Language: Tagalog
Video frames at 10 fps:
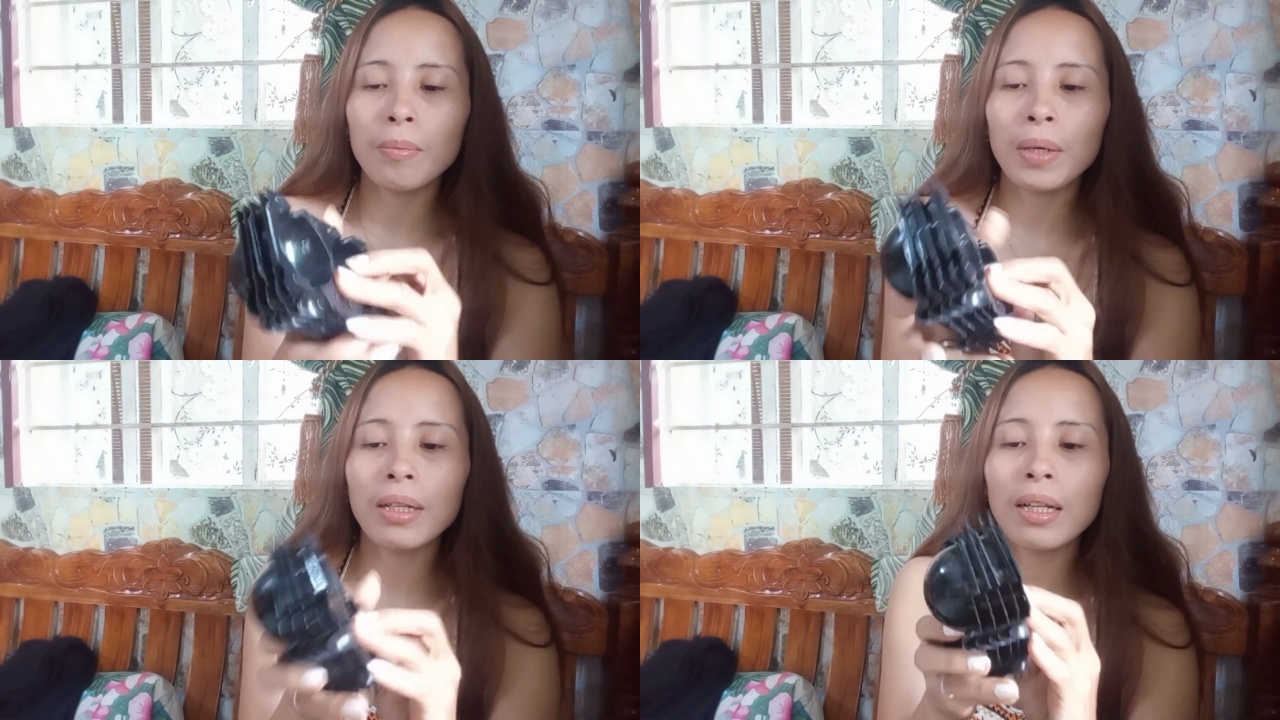
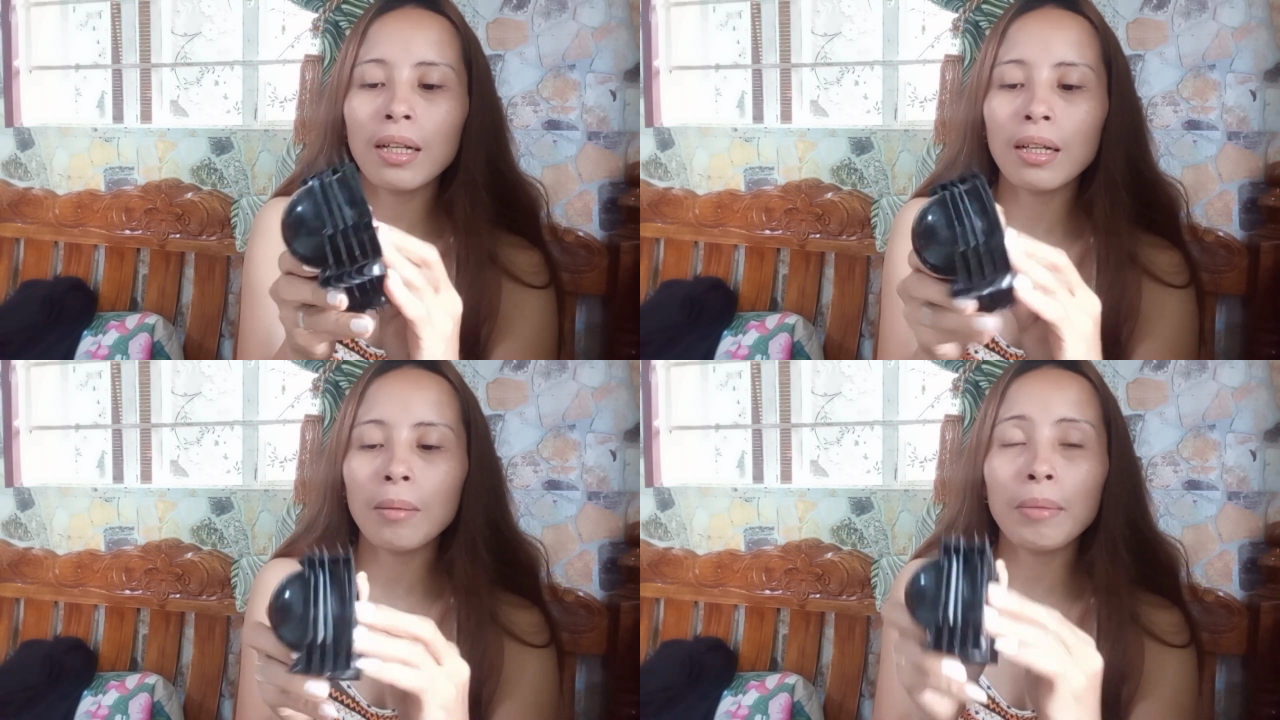pag
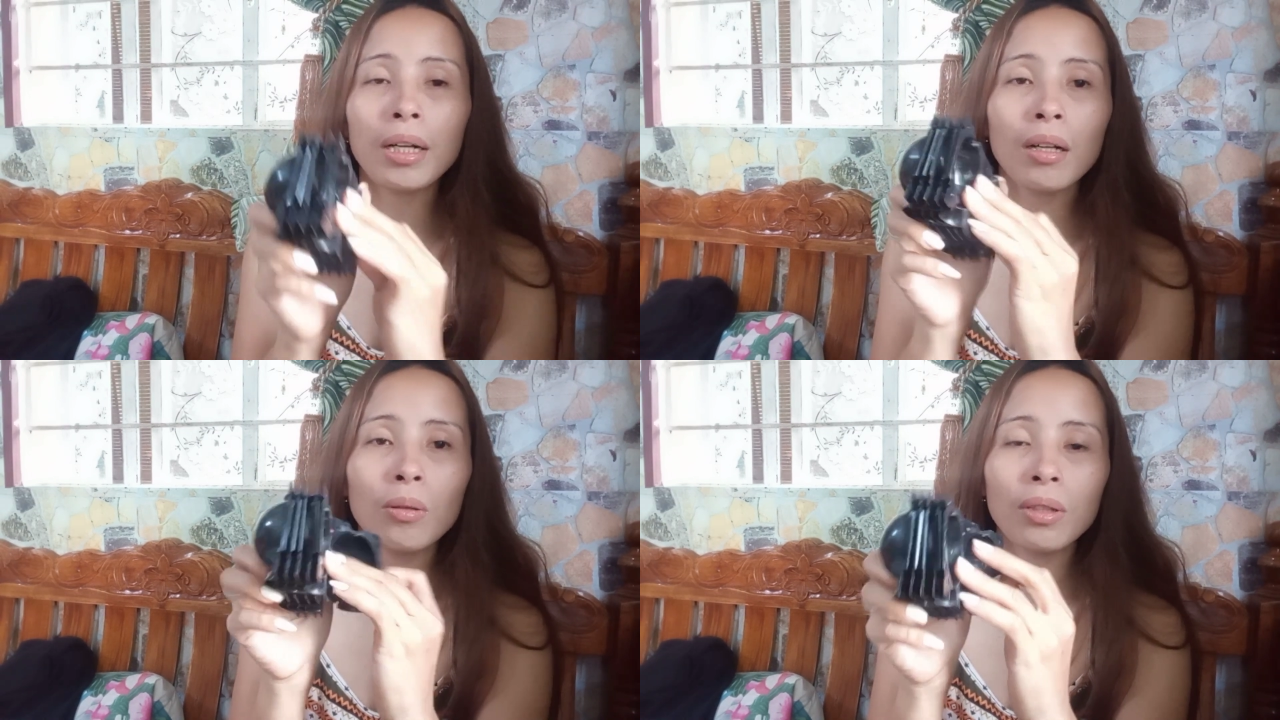
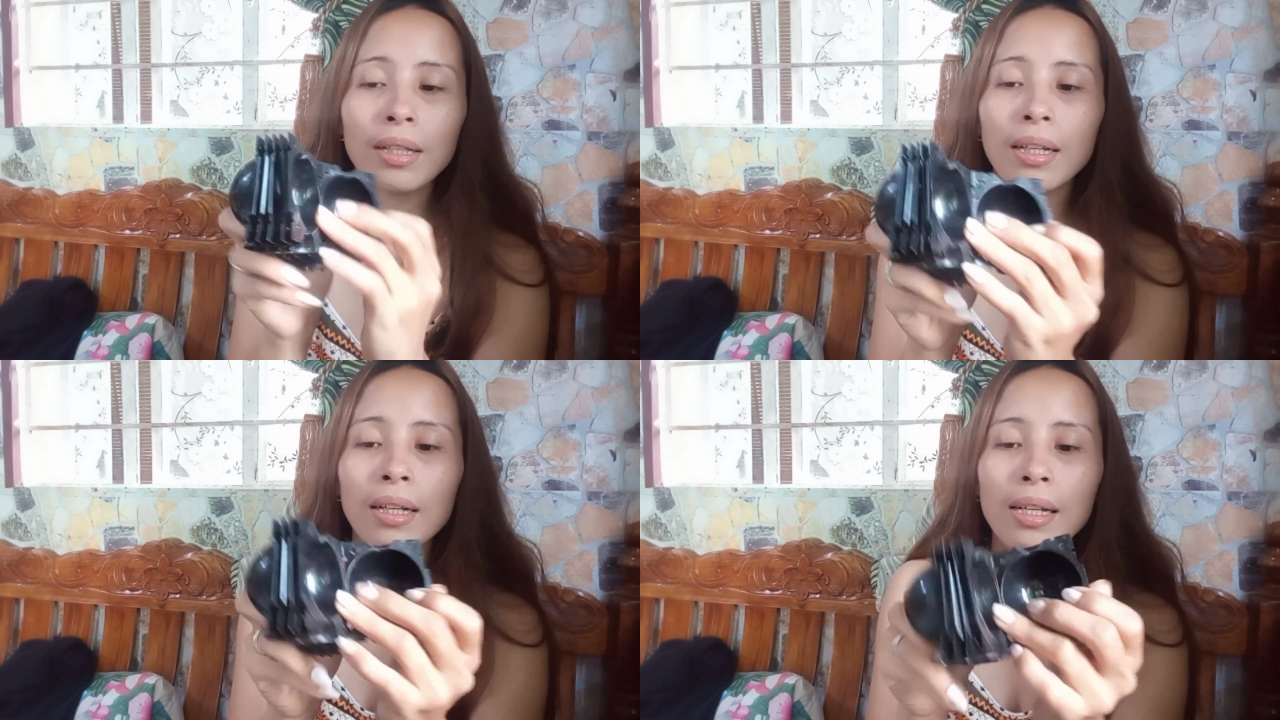nag-markot
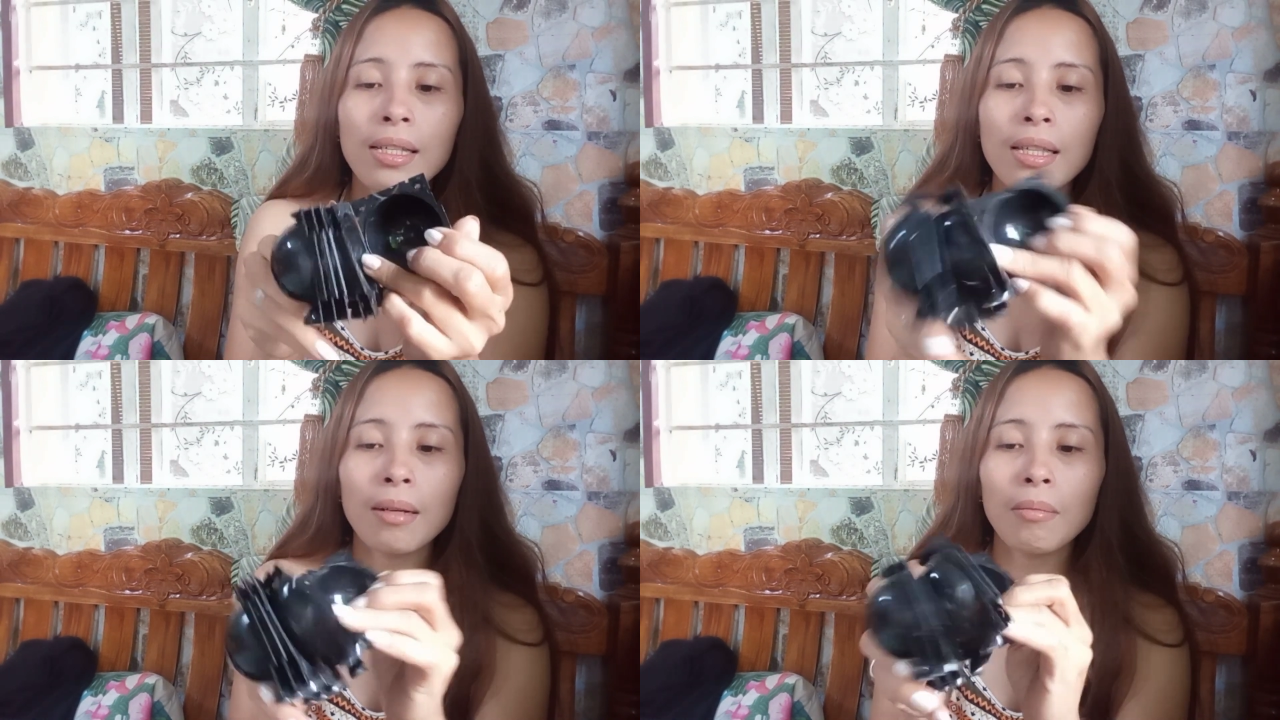ka
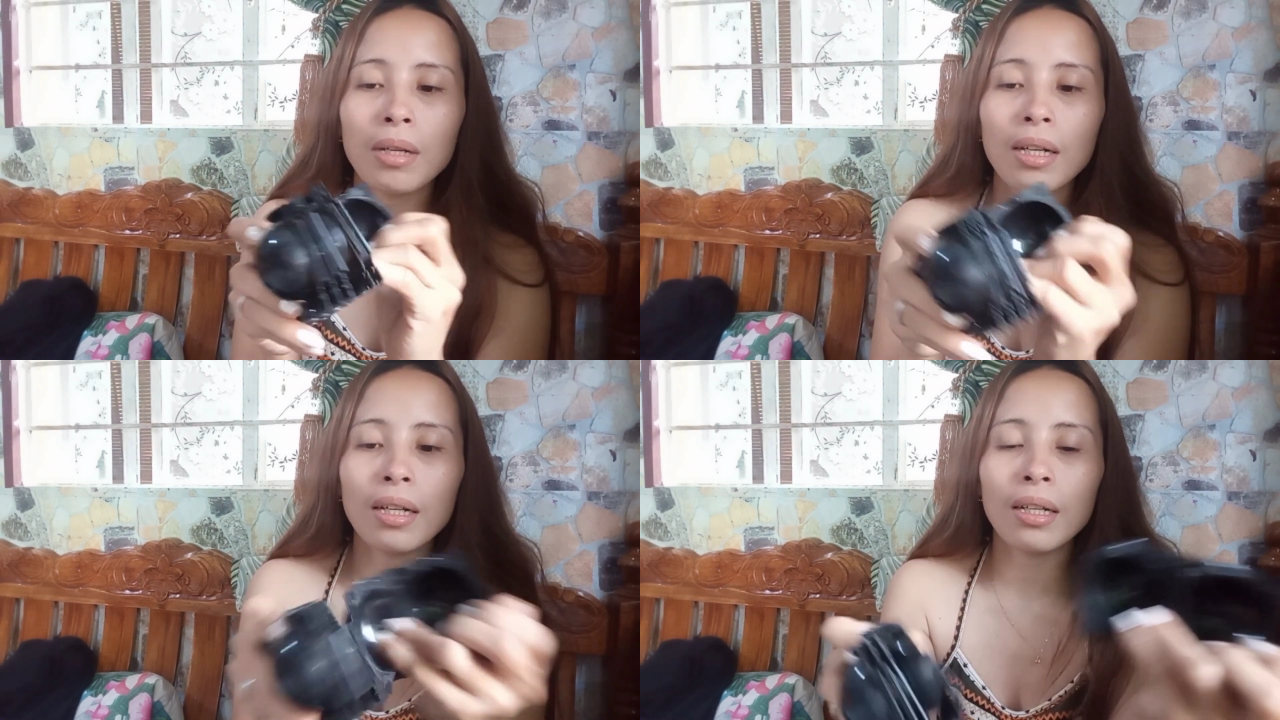guys ng
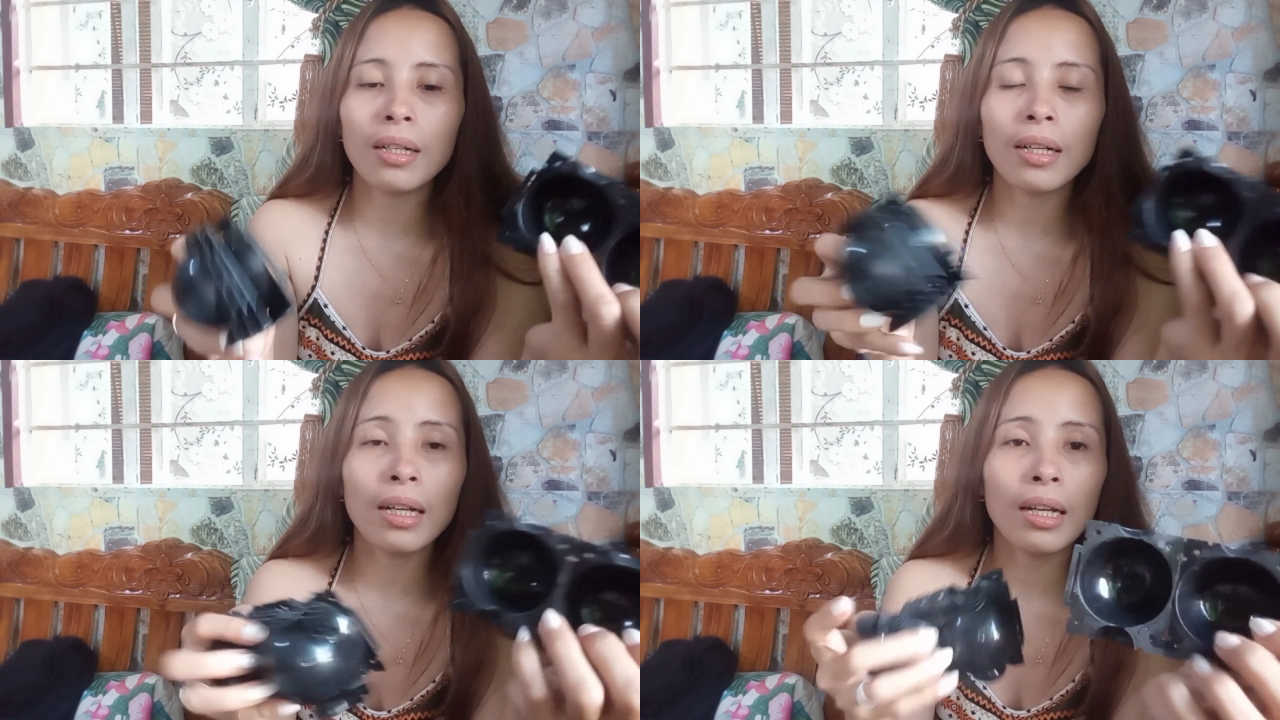mga
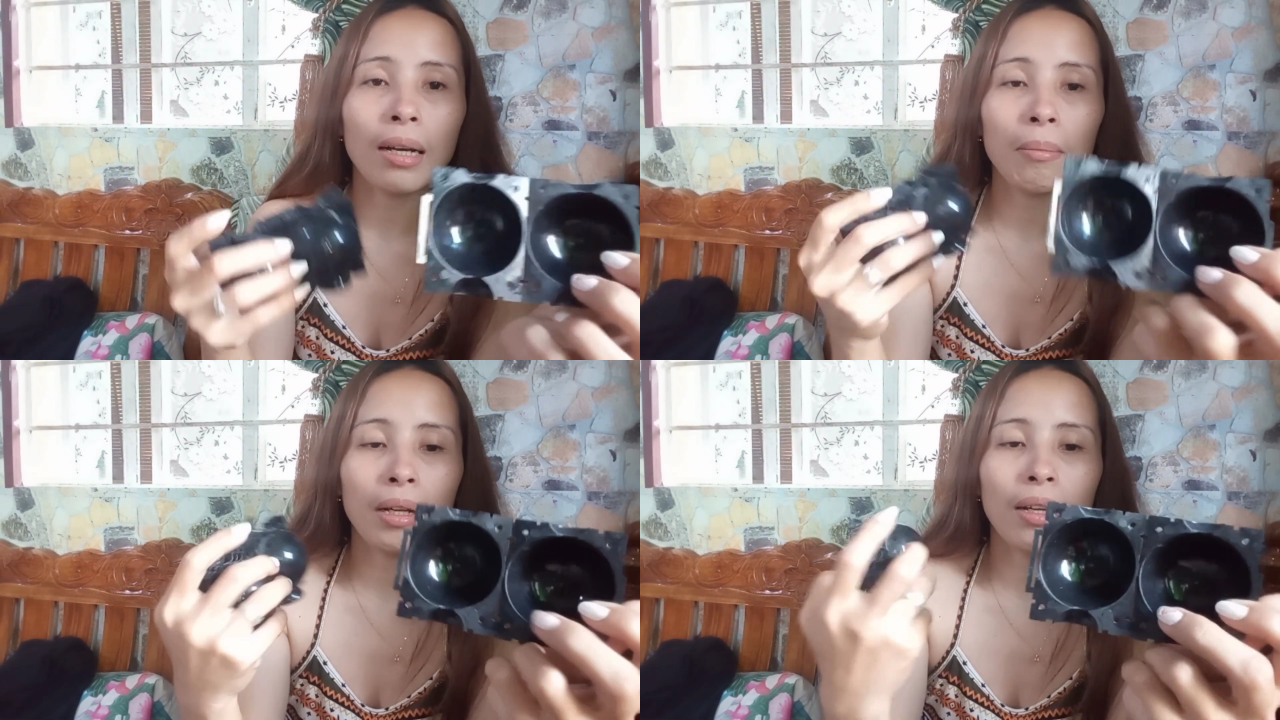
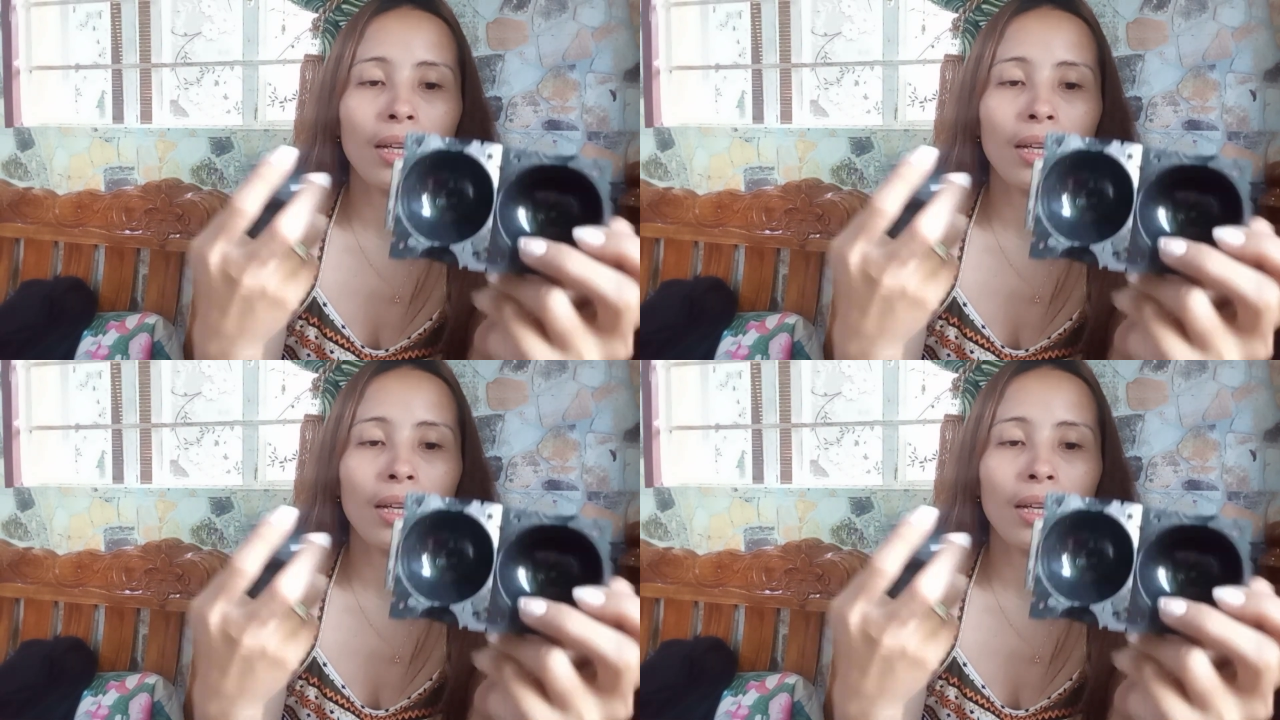halaman.